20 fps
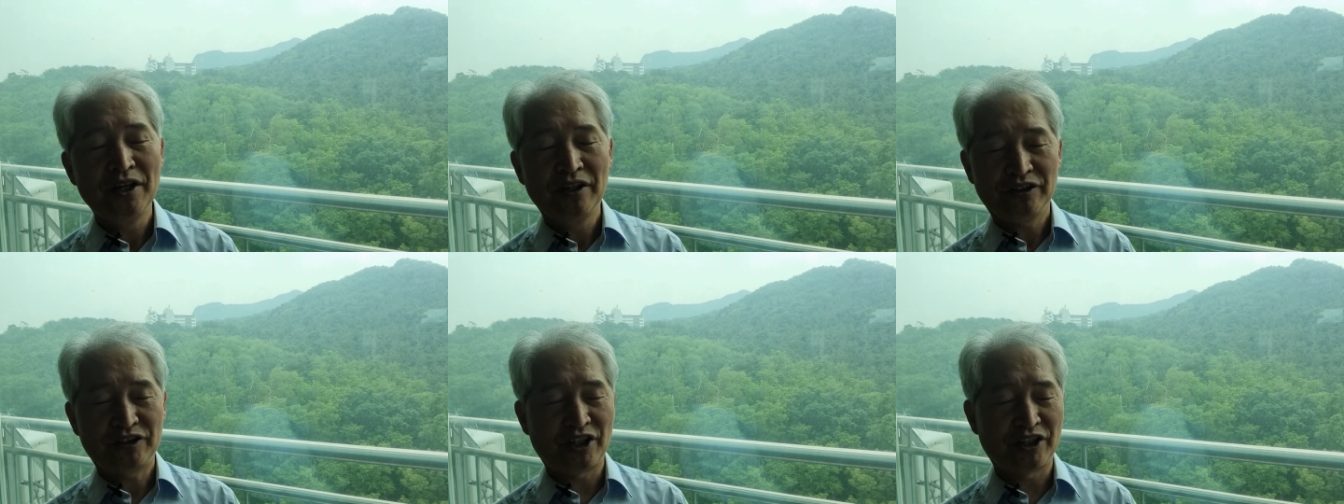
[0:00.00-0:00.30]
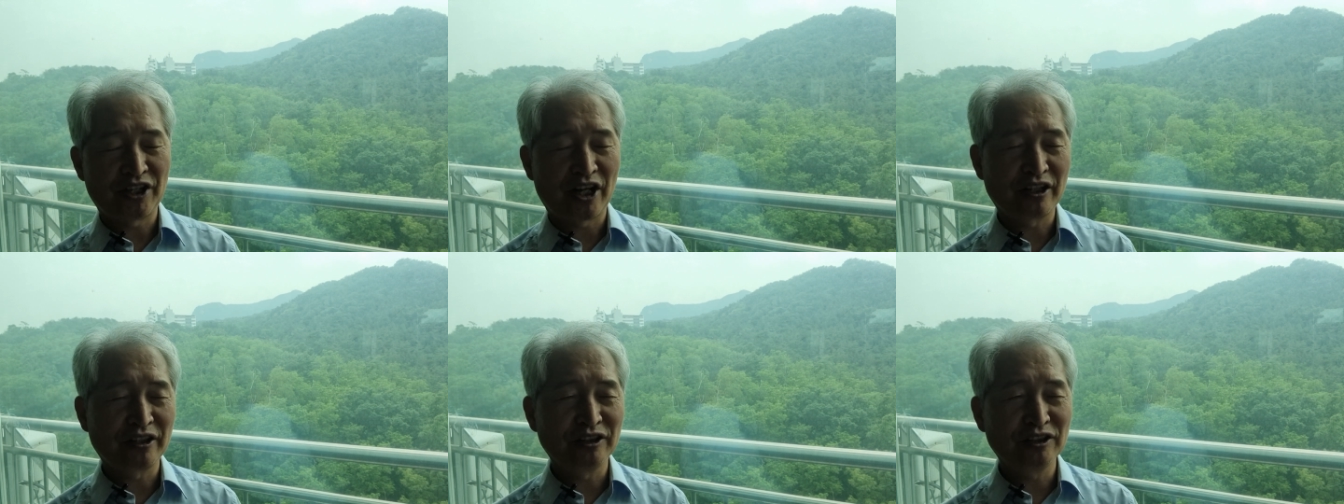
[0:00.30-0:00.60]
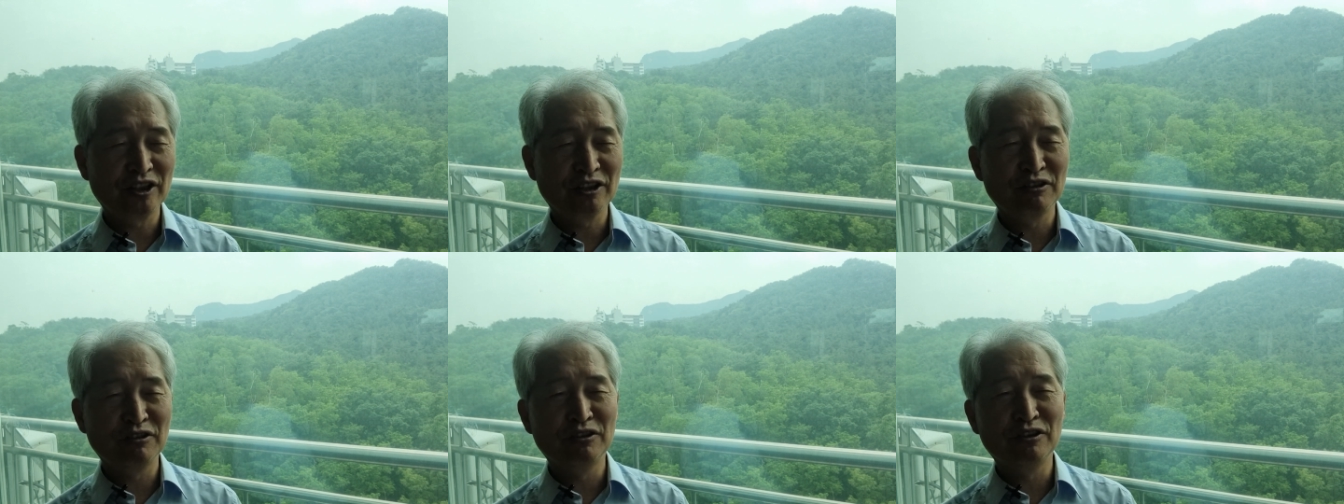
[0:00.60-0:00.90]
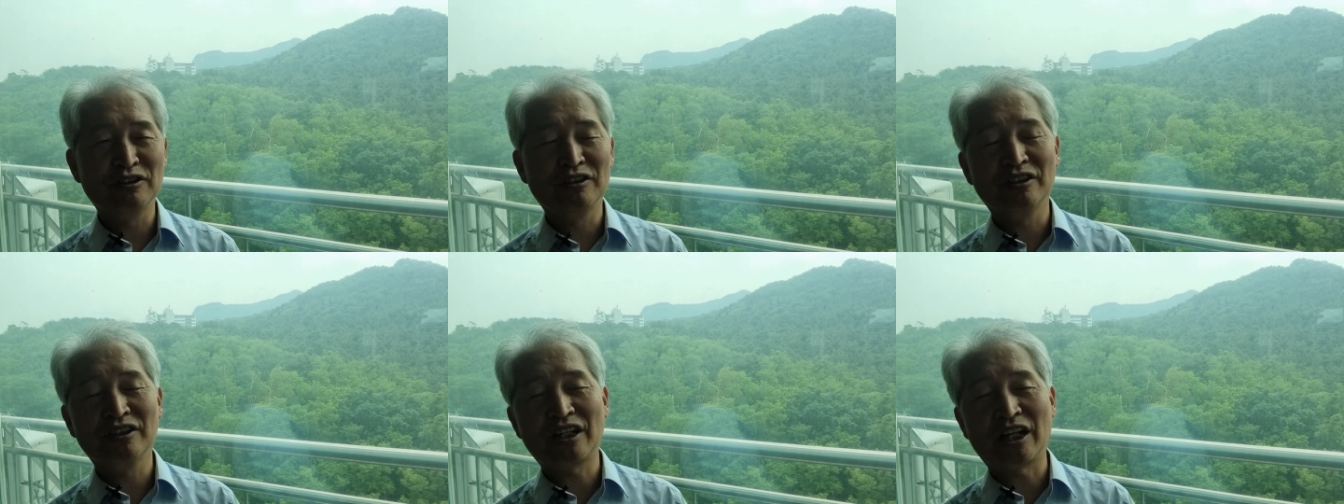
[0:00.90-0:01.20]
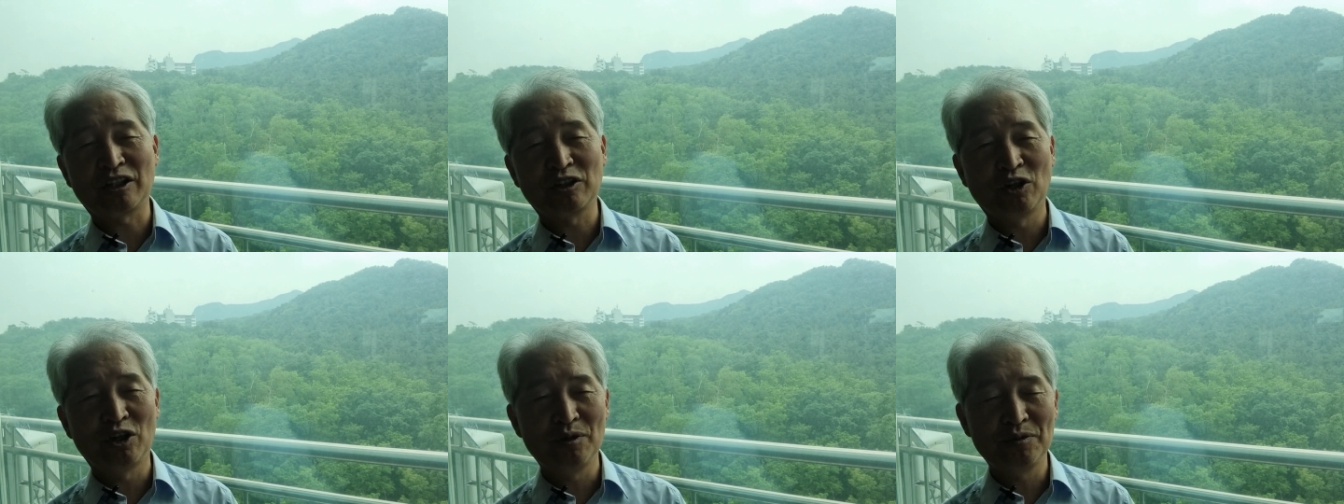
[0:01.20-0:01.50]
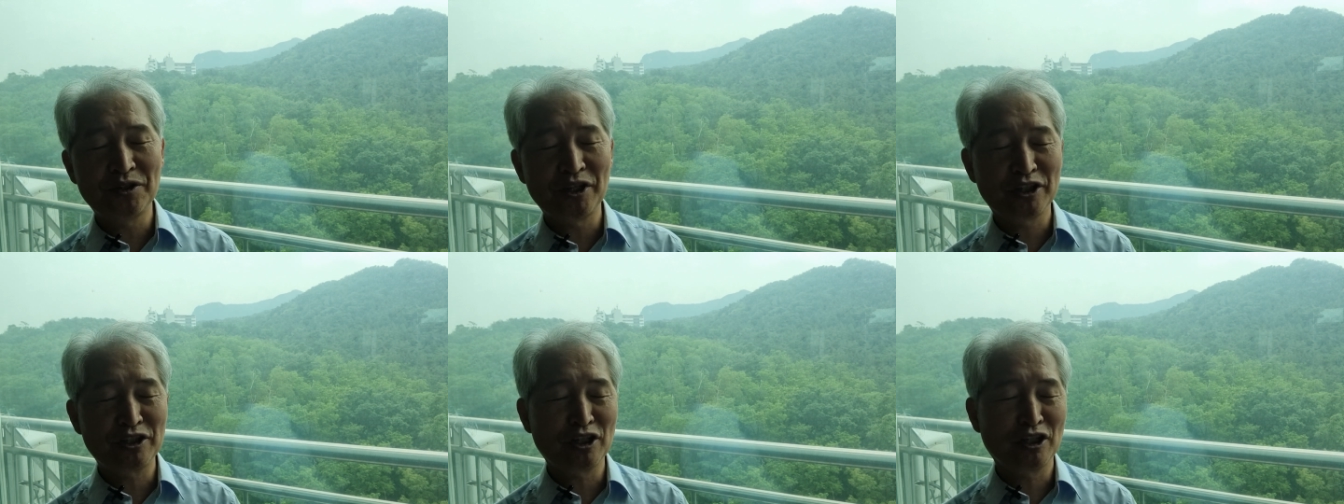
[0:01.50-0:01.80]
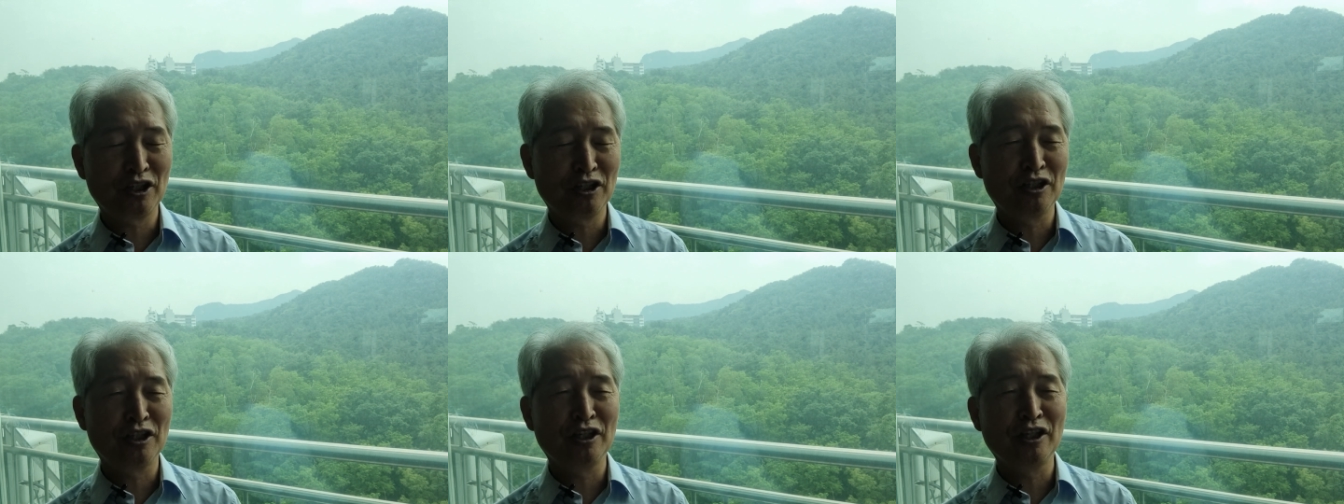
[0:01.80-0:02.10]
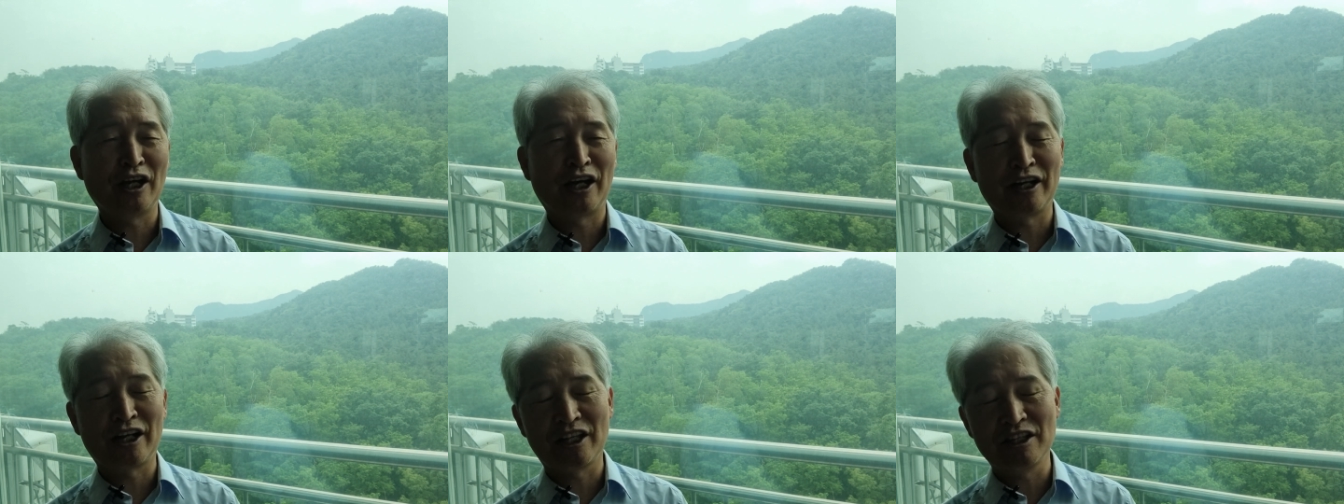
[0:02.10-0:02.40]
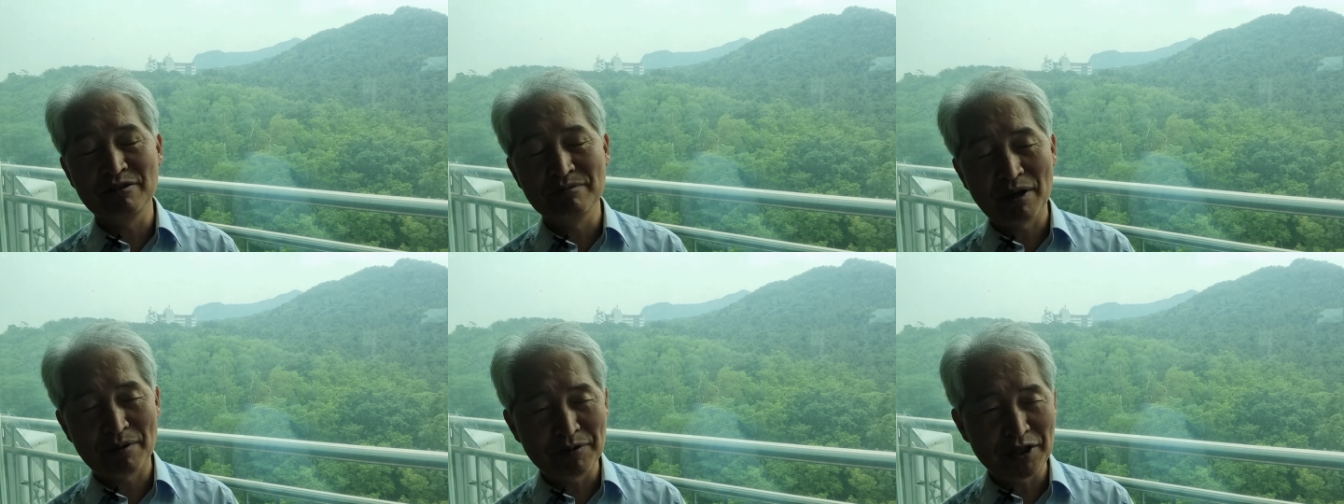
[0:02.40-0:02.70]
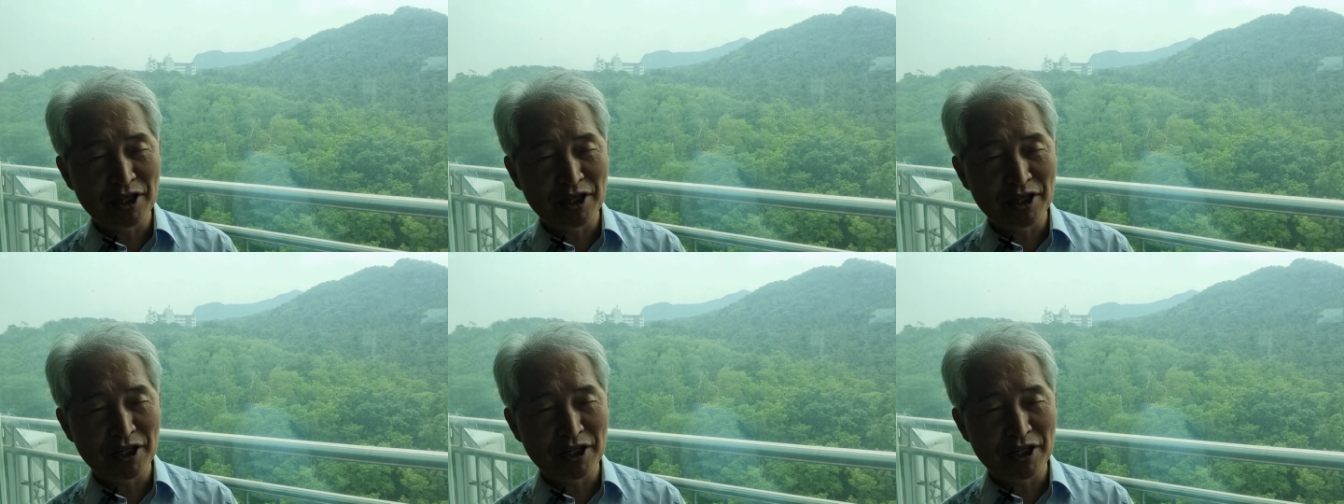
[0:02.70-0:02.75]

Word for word: 세상 근심 그은 간과 없어지니 하나님의